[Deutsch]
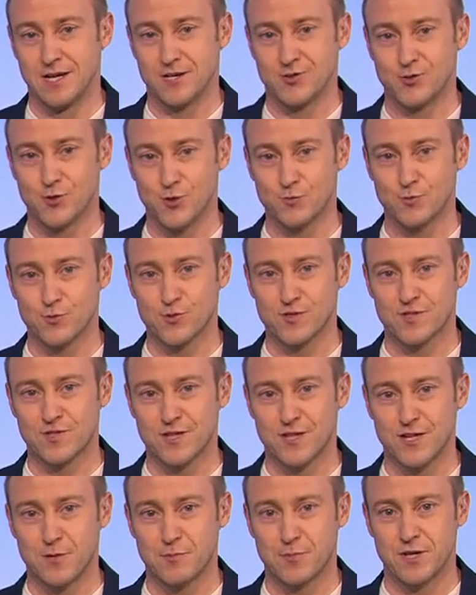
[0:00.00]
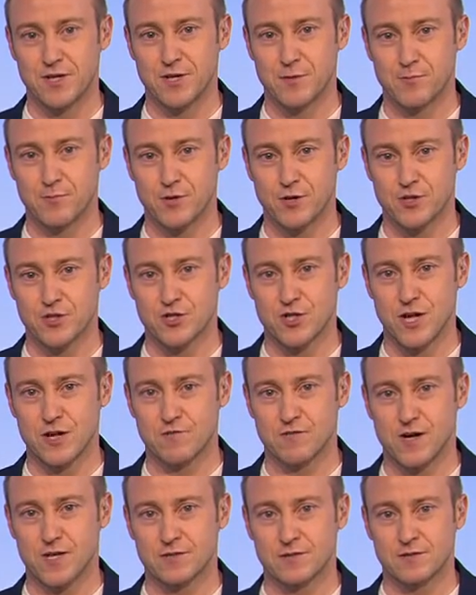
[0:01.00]
Dortmunds Trainer Peter Bosch
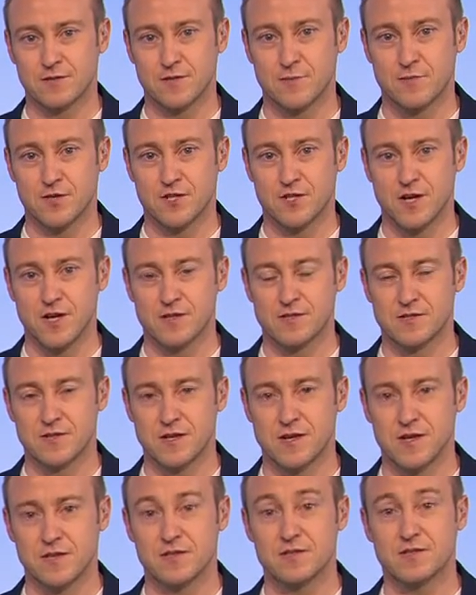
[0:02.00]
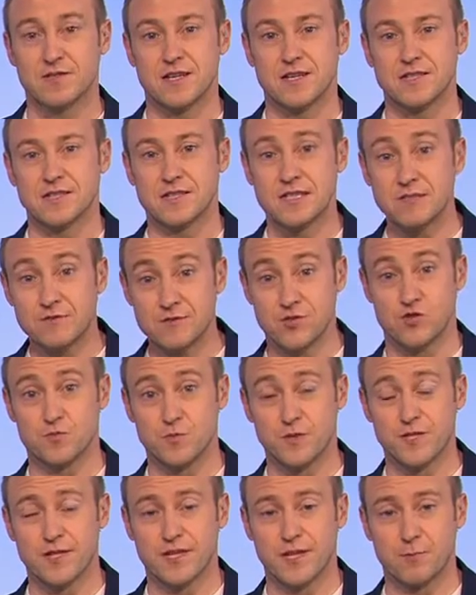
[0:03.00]
erwartet nämlich ein sehr intensives
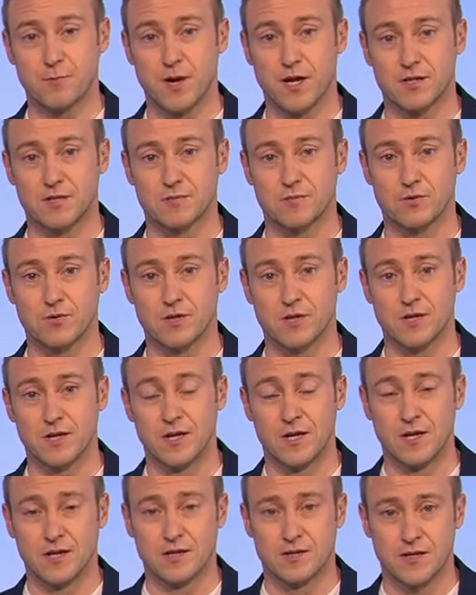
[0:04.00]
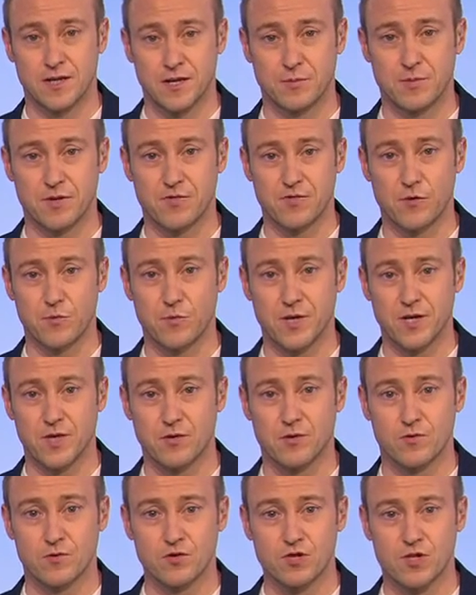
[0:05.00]
Spiel gegen Magdeburg. Der
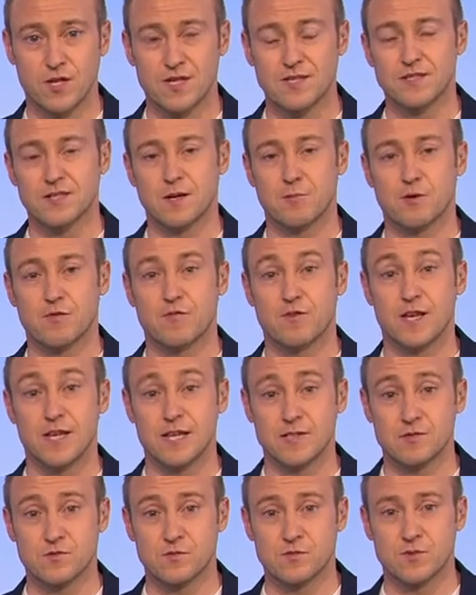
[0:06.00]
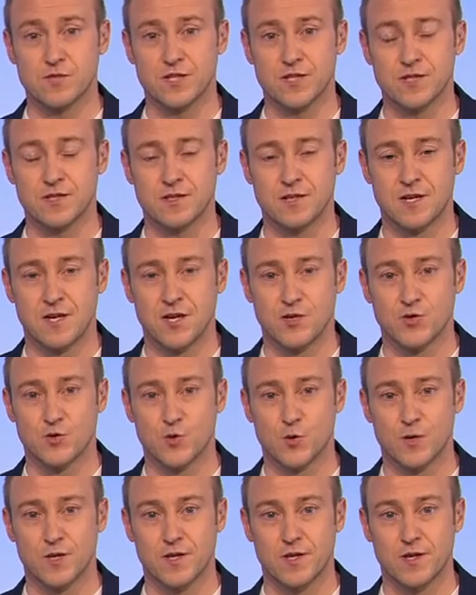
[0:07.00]
BVB-Coach lässt aber verletzungsbedingt
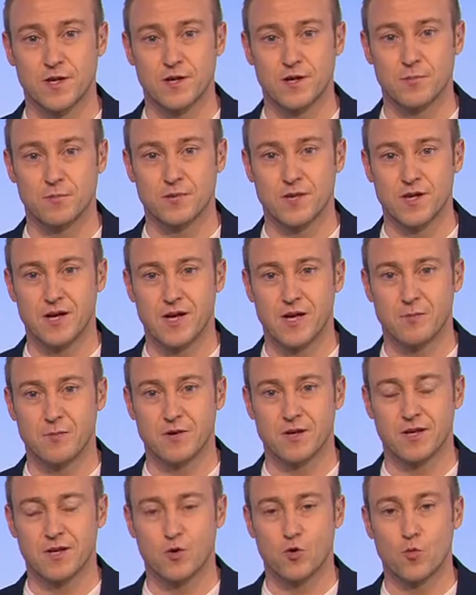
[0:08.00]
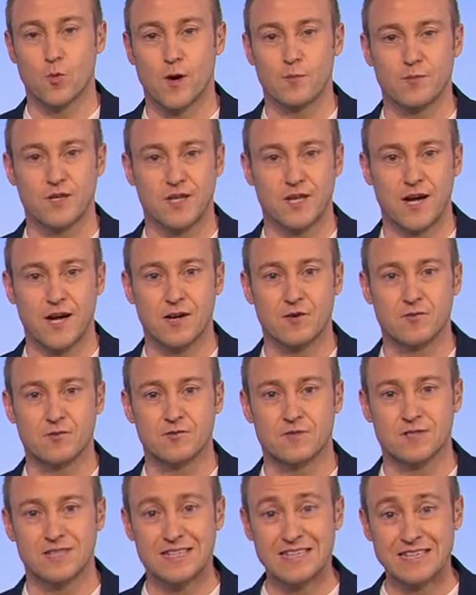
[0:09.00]
Torjäger Pierre-Emerick Aubameyang
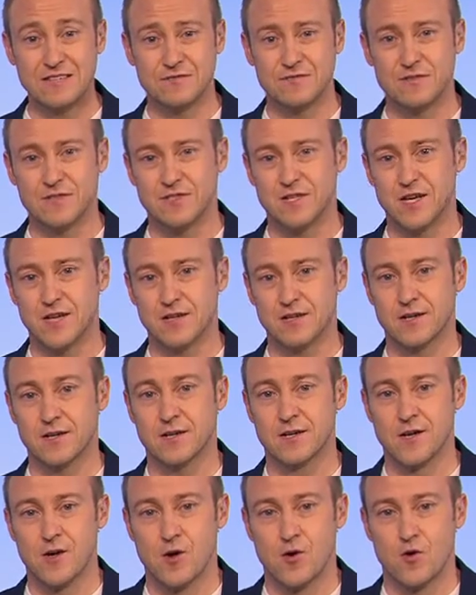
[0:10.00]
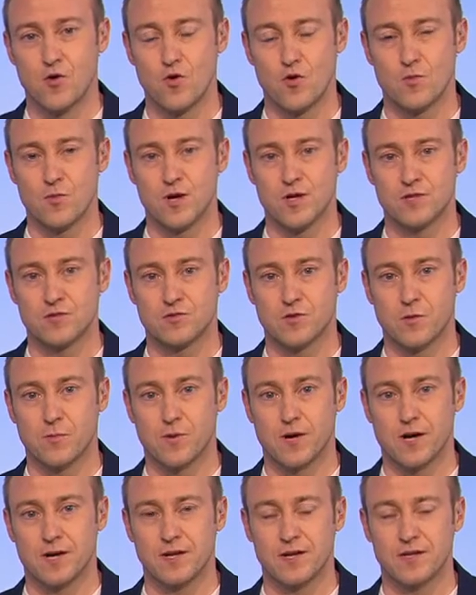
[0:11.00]
und Innenverteidiger Ömer
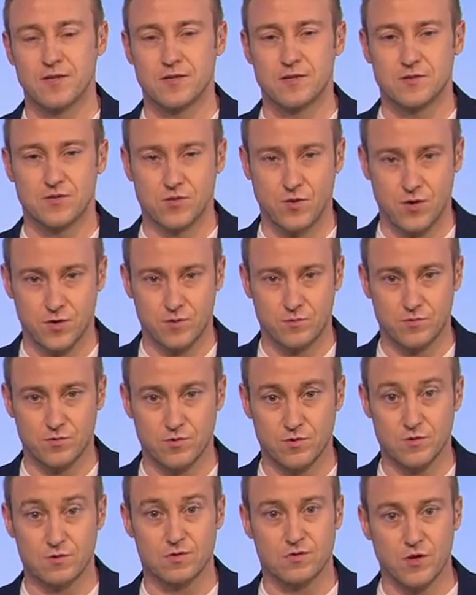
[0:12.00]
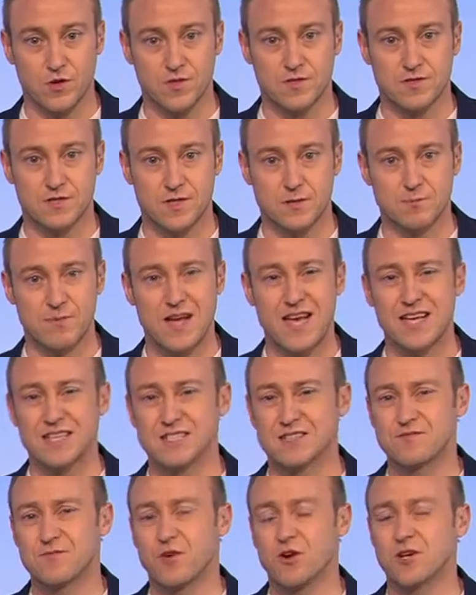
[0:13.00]
Toprak in Dortmund. Trotzdem,
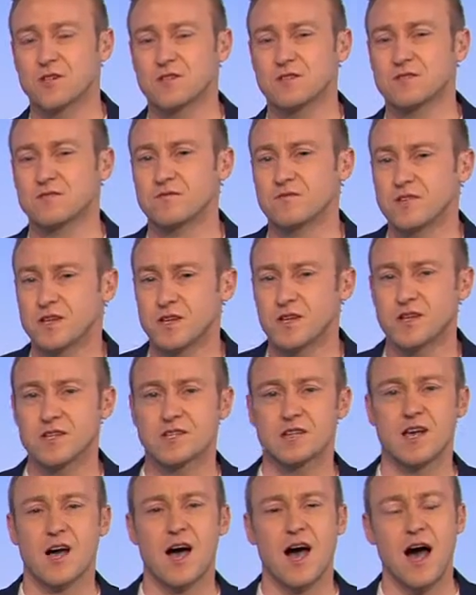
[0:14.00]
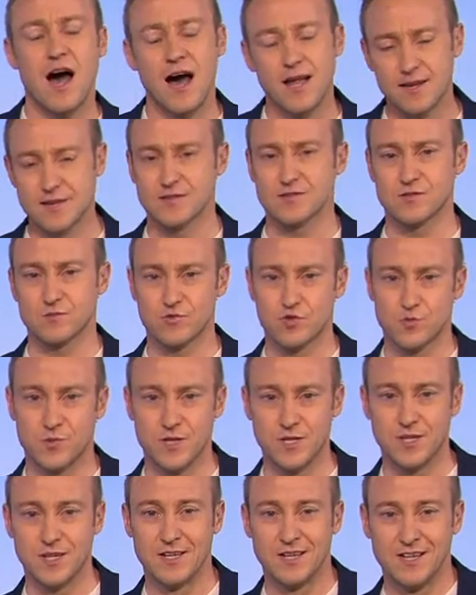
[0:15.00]
es wollten wirklich alle zum
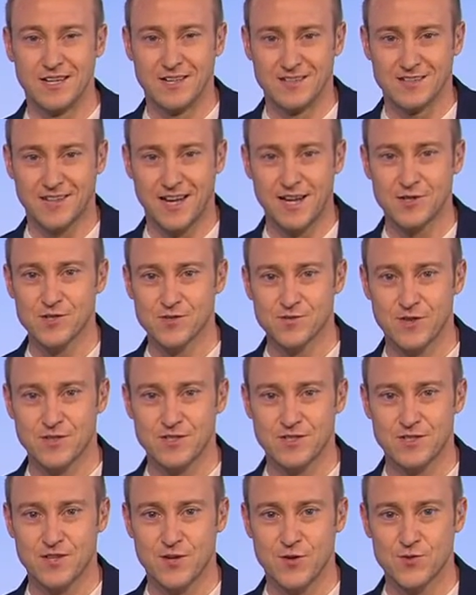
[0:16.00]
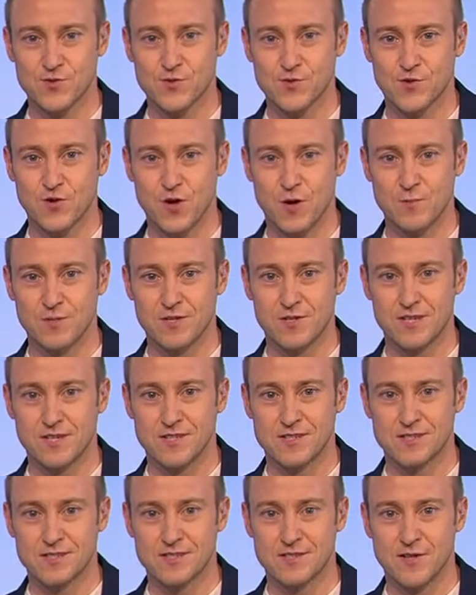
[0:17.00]
Spiel. 23.000 kommen
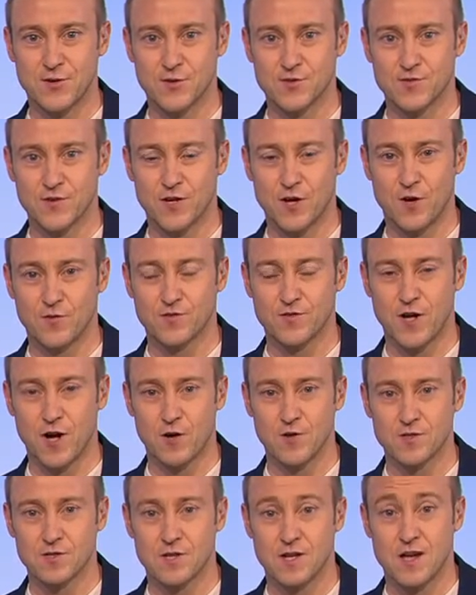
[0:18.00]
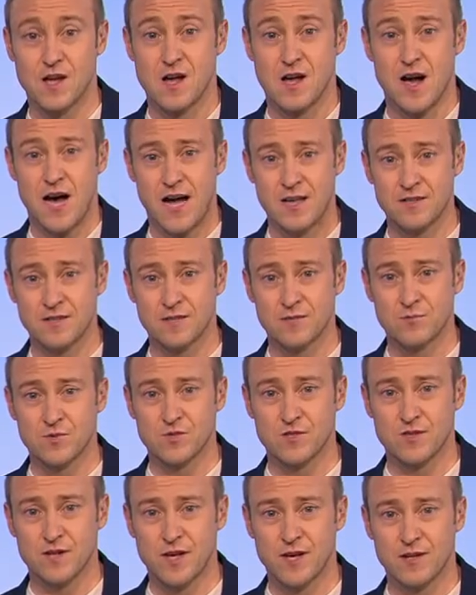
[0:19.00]
jetzt ins ausverkaufte Haus. Andere
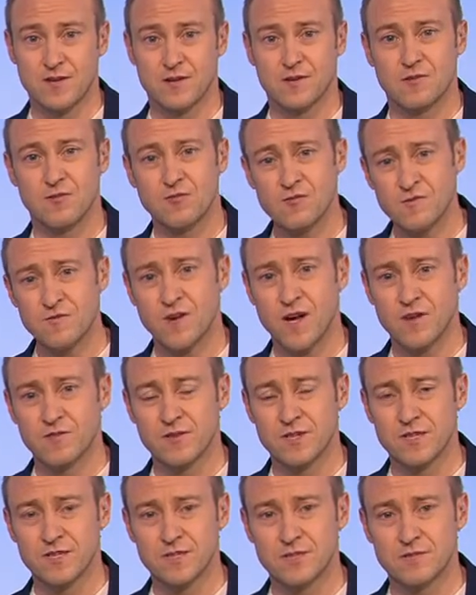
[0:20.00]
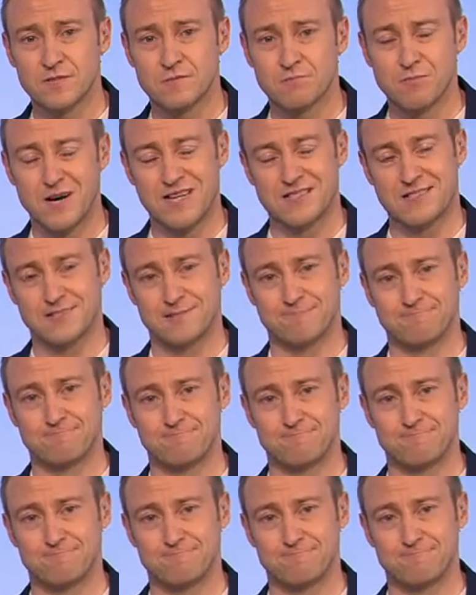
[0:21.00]
müssen leider unfreiwillig passen.